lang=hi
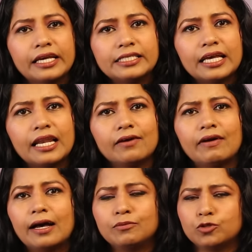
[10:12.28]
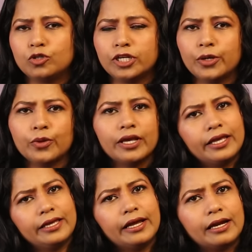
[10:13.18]
इसके अलावा आप सोच रहे होंगे
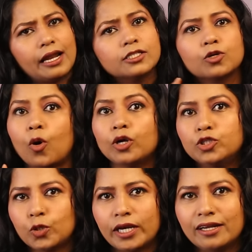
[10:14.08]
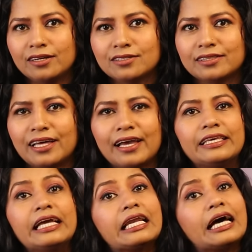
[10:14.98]
कि ये क्लास कौन ज्वाइन कर सकता
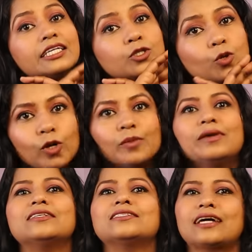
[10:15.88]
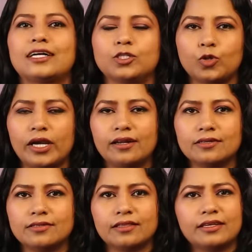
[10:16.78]
है ये क्लास कोई भी इंसान ज्वाइन
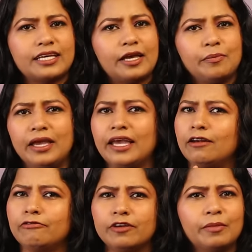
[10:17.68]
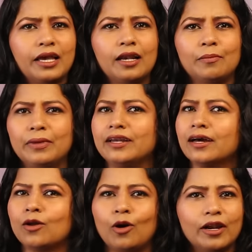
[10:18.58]
कर सकता है चाहे मेल फीमेल
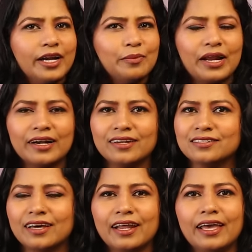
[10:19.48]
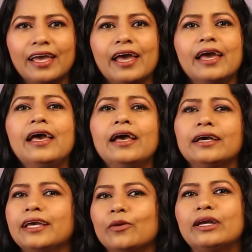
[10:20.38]
बिगनर ऑलरेडी प्रैक्टिस कर रहे हैं
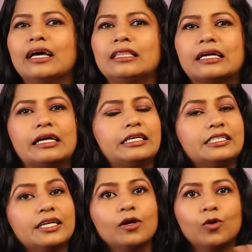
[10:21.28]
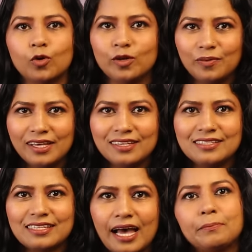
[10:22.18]
या कोई हेल्थ कंडीशन कोई भी
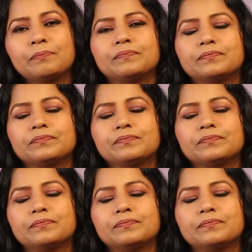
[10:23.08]
इंसान